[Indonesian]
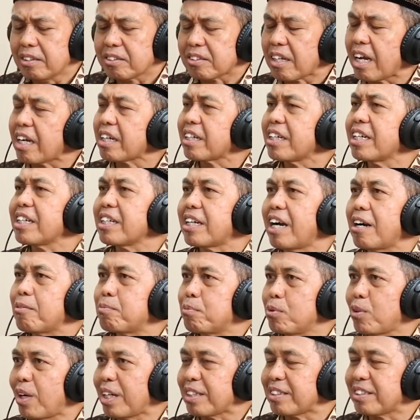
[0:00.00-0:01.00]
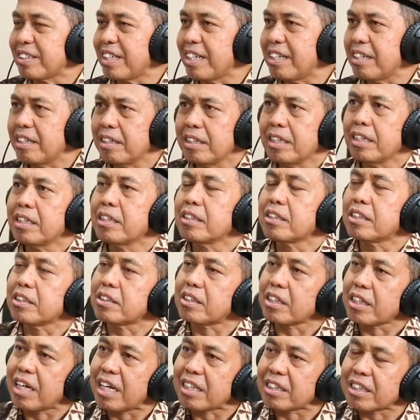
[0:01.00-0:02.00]
saking nggak puasnya di
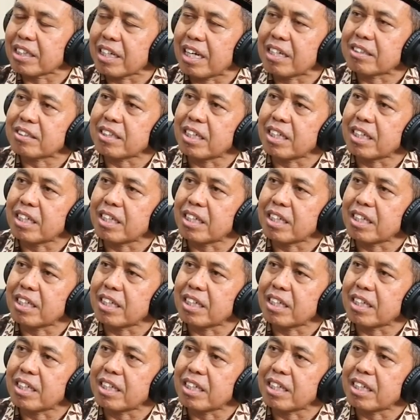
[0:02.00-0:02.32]
tengah-tengah